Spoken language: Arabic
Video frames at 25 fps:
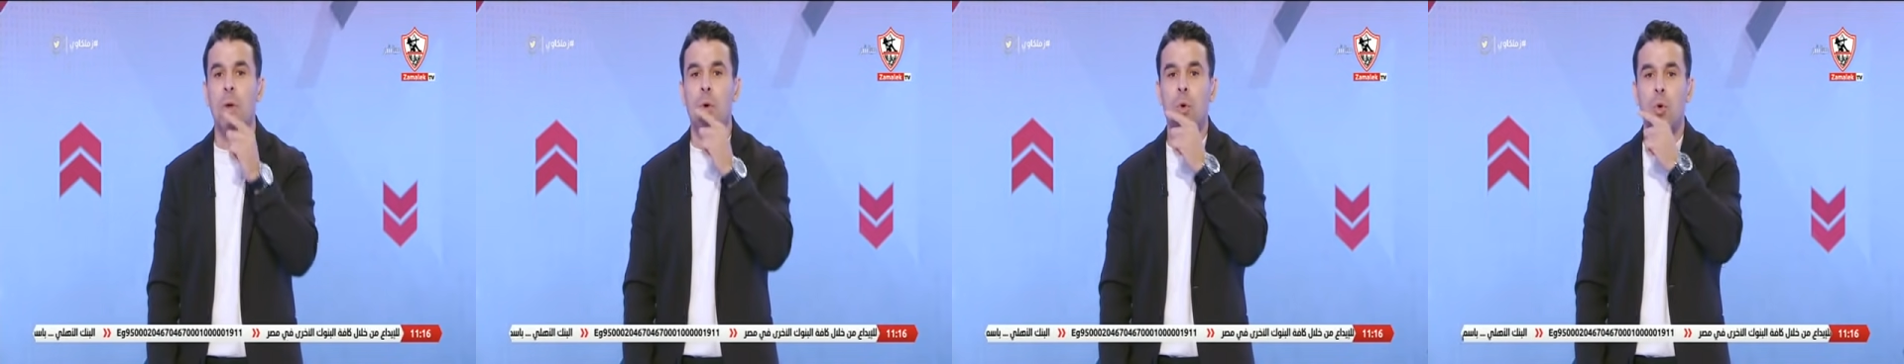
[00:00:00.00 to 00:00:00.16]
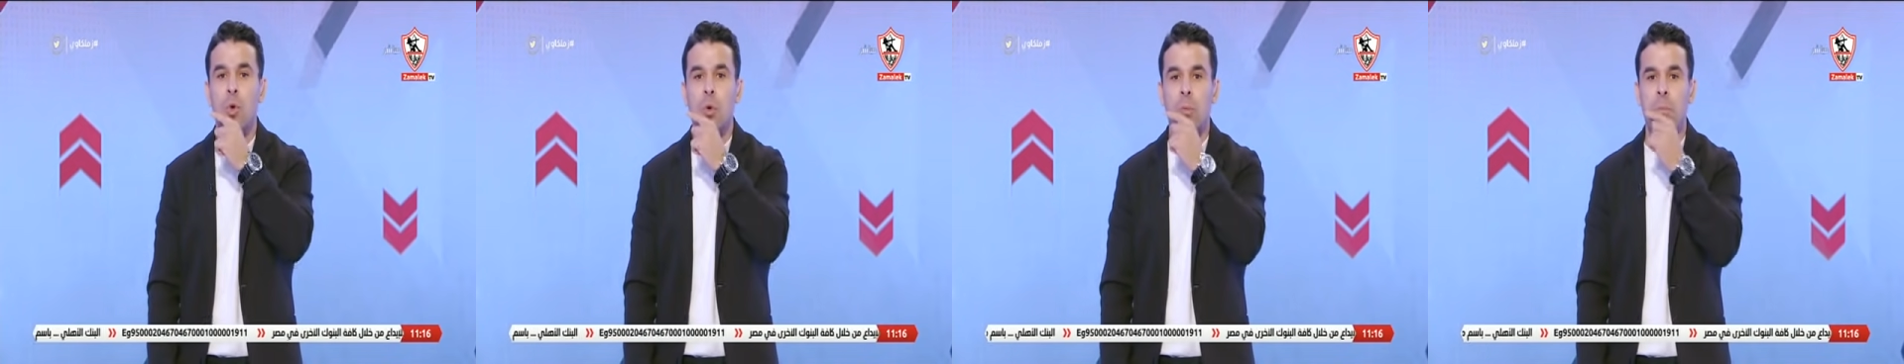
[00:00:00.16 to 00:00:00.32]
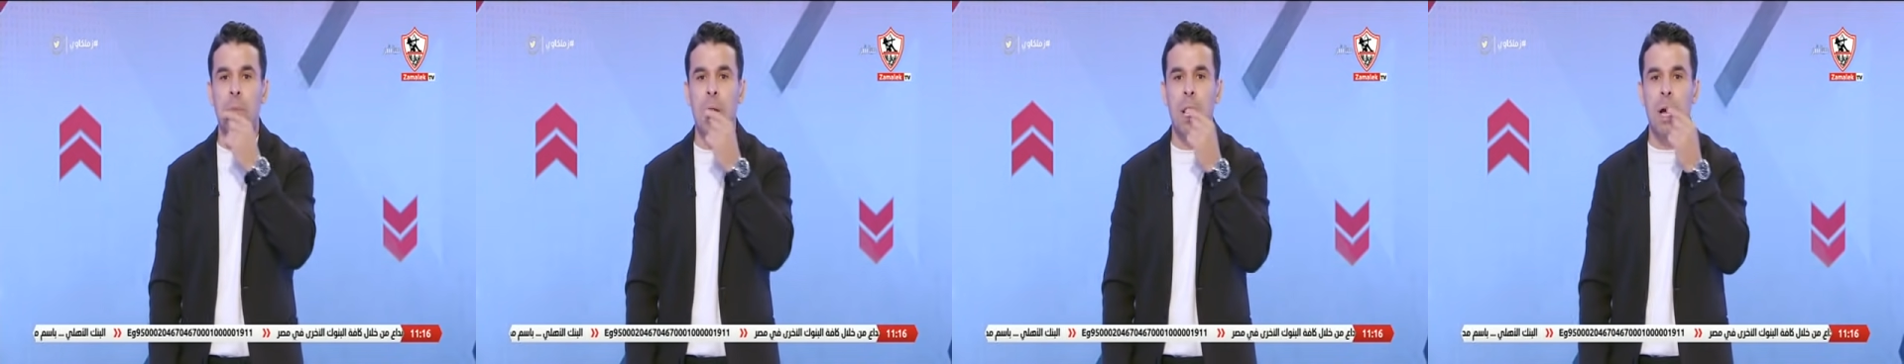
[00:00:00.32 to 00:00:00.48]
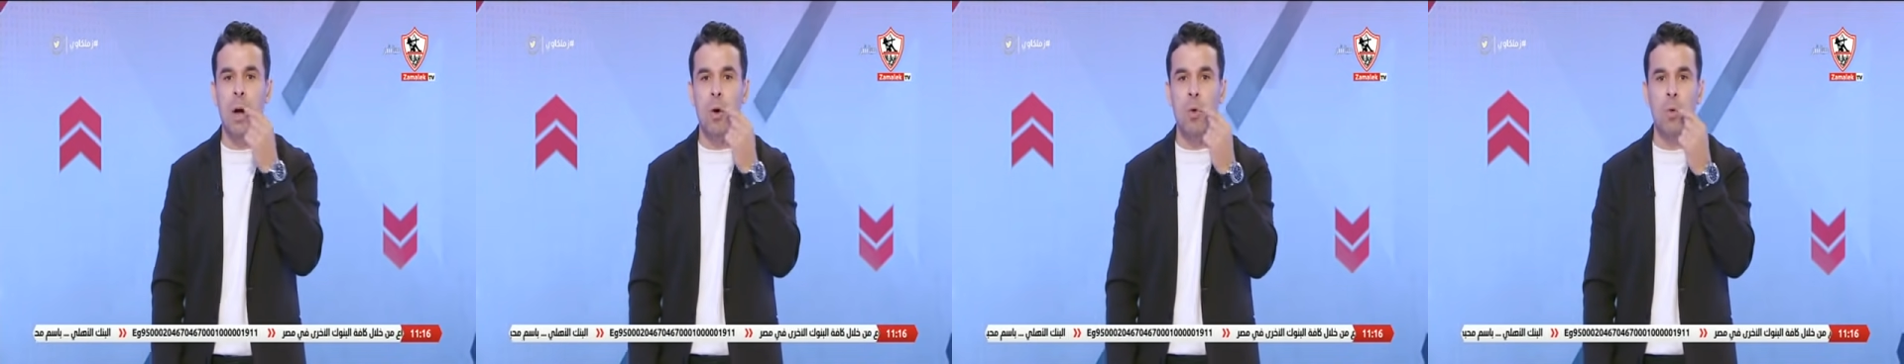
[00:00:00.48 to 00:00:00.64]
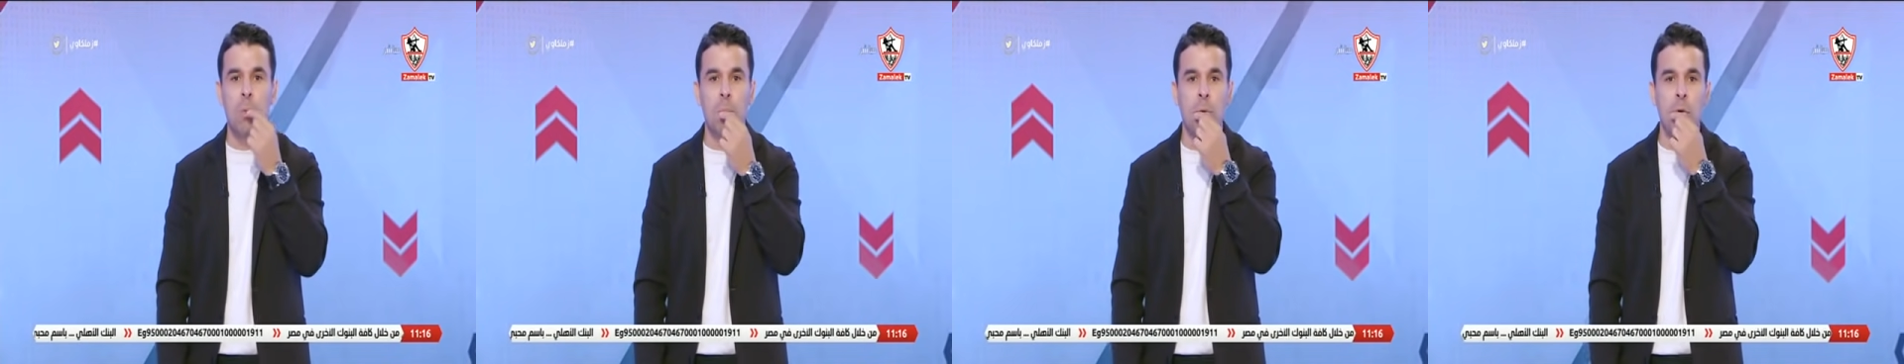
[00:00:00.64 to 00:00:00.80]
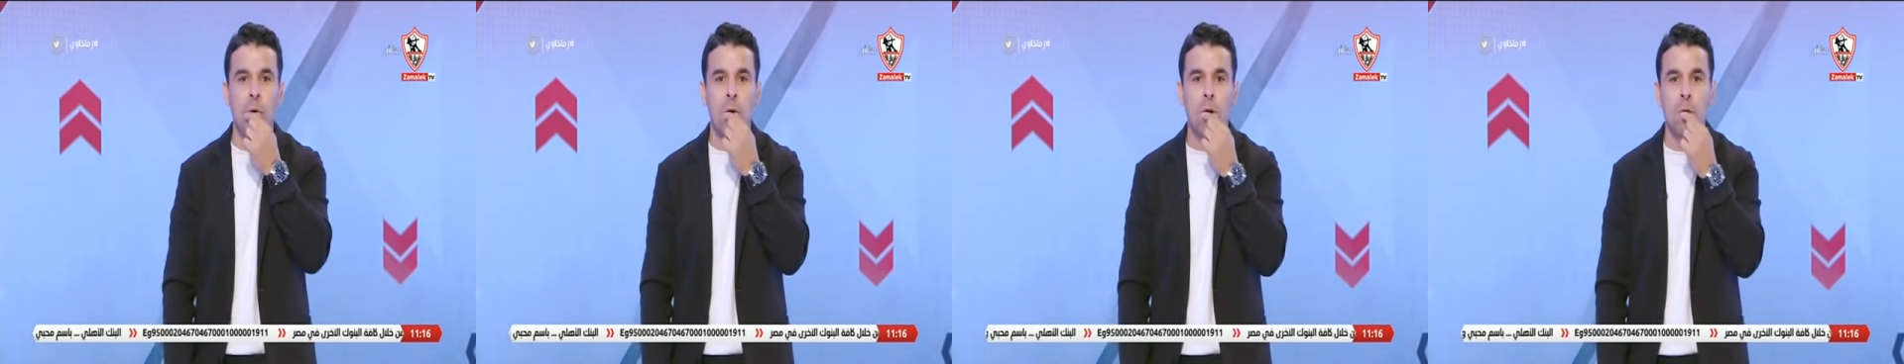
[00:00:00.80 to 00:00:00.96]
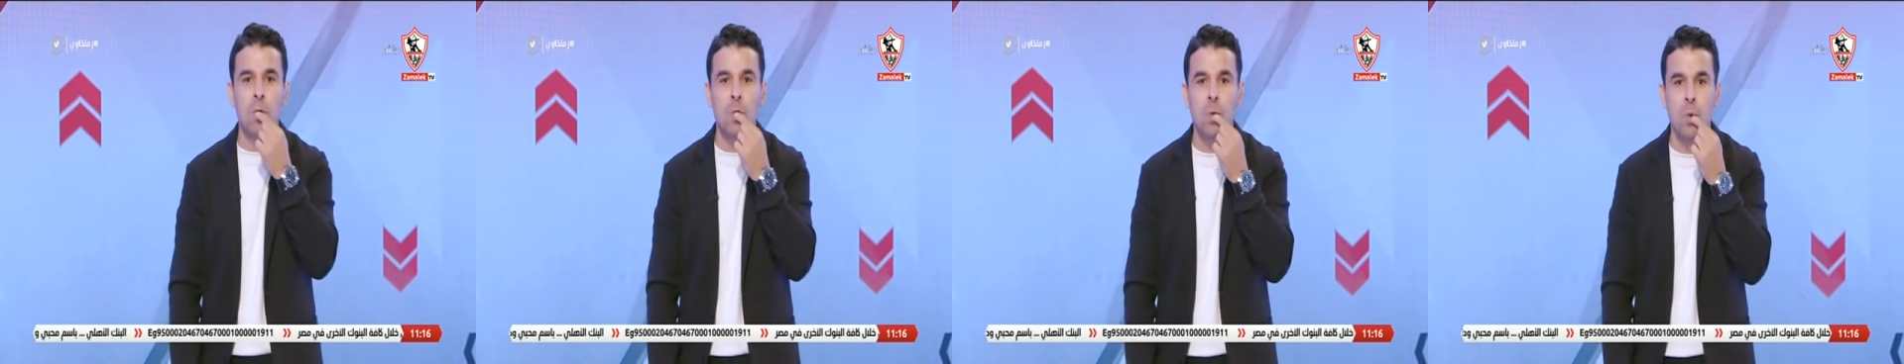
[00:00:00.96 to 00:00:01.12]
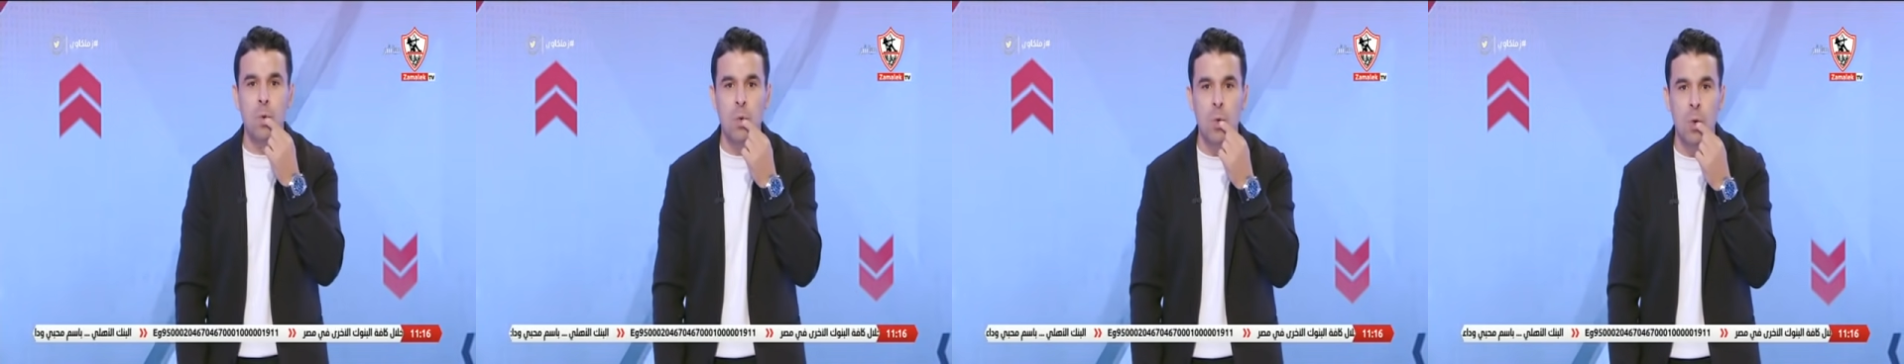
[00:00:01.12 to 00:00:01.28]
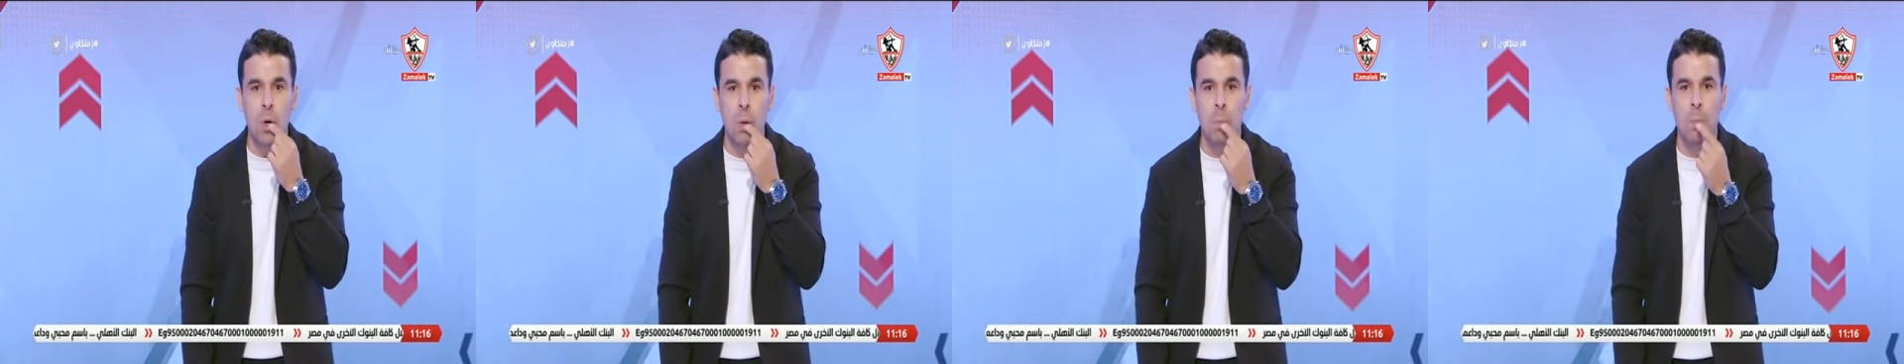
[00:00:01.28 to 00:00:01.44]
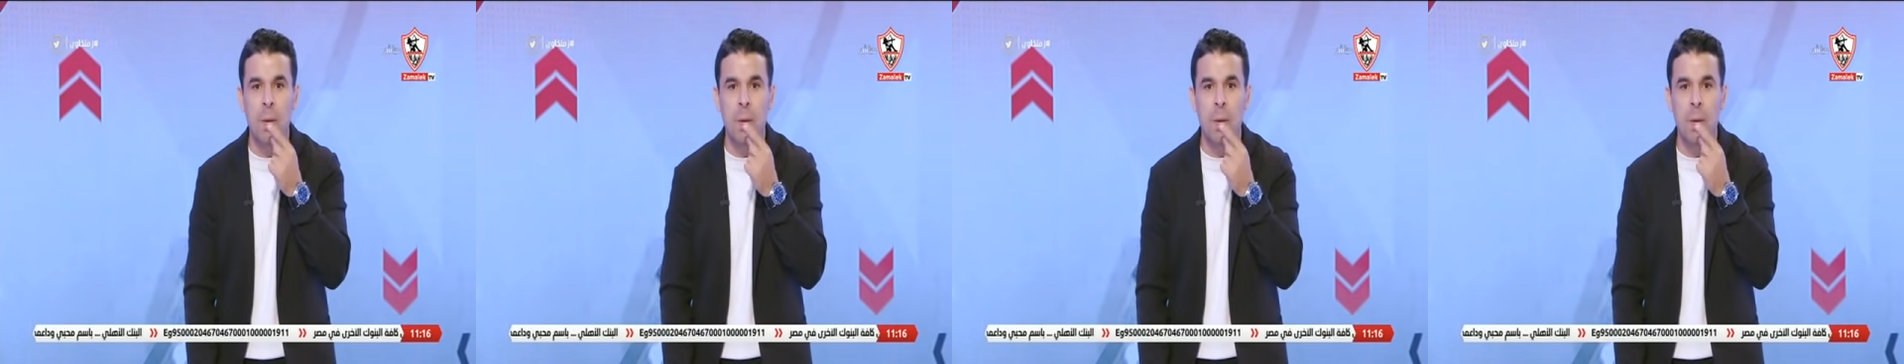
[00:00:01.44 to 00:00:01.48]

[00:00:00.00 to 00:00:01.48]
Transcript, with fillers: وبنقعد نقول